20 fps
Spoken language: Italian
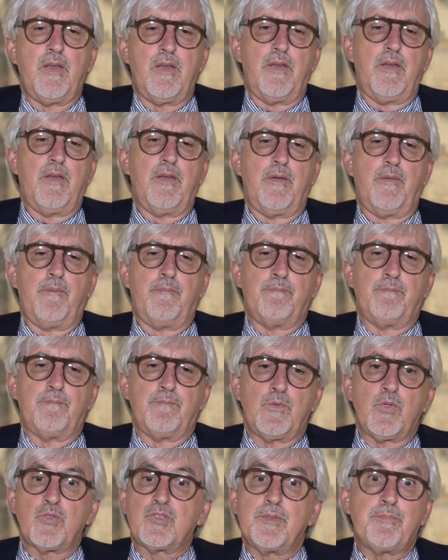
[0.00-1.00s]
Ehm,
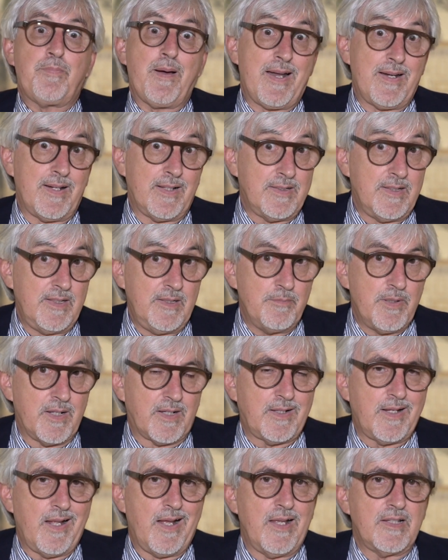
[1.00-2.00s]
non si parla di
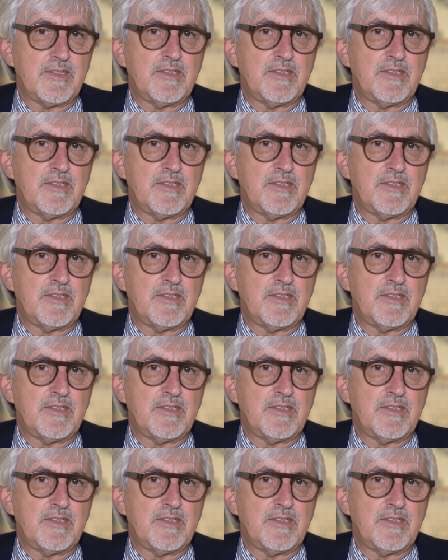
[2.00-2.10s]
libertà,